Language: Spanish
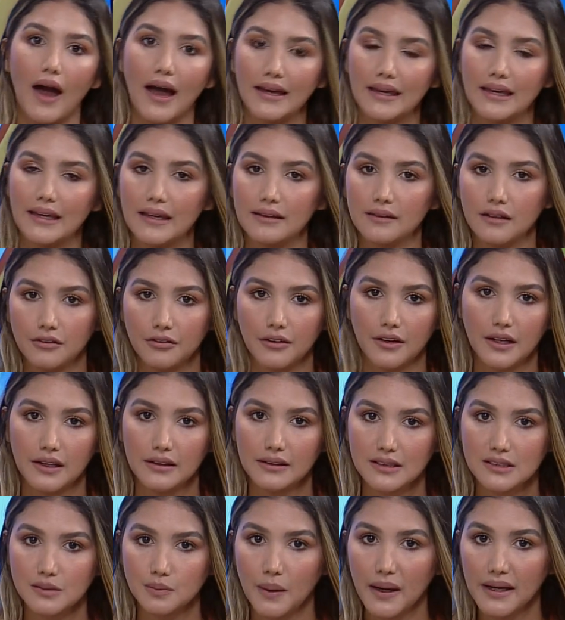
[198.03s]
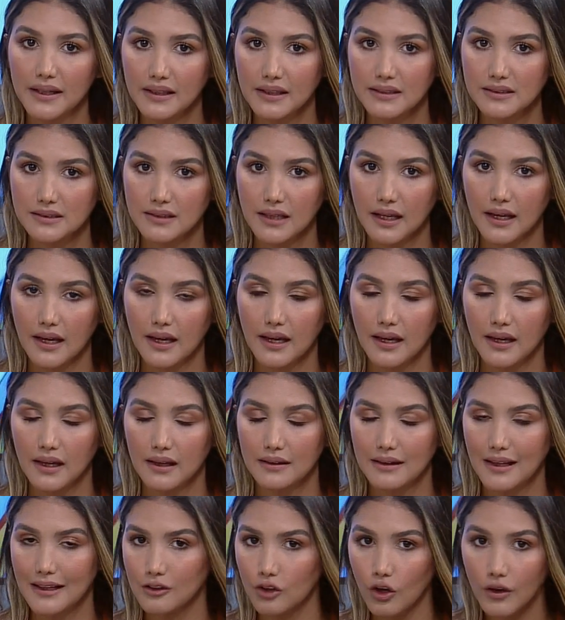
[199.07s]
aquí en diferentes partes
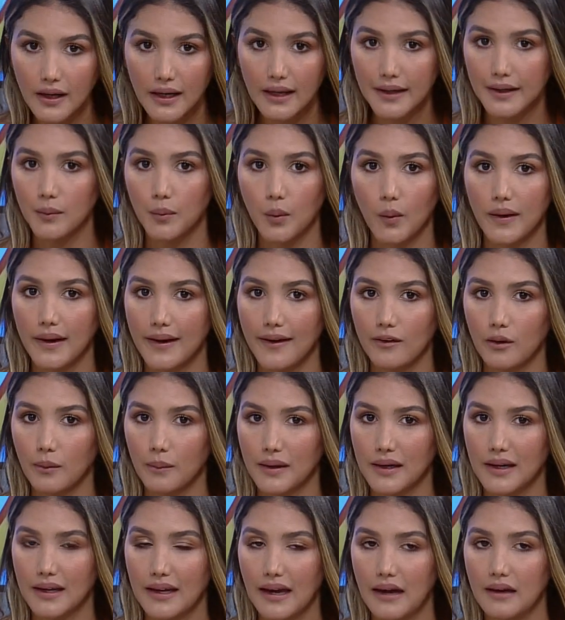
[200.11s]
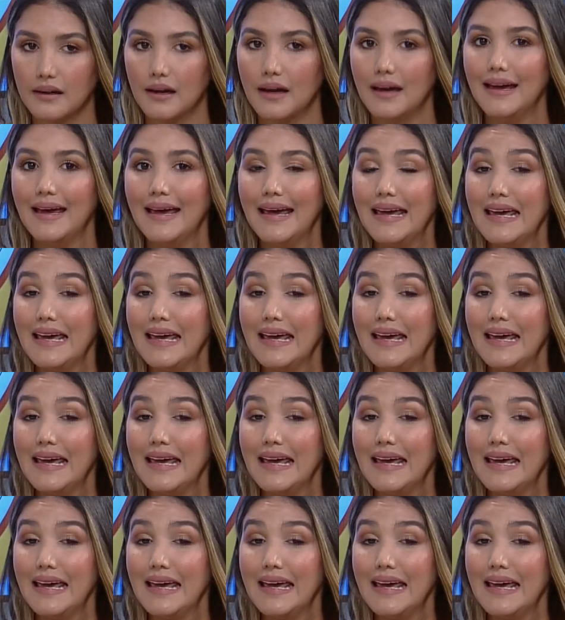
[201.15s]
de, toda la República Dominicana.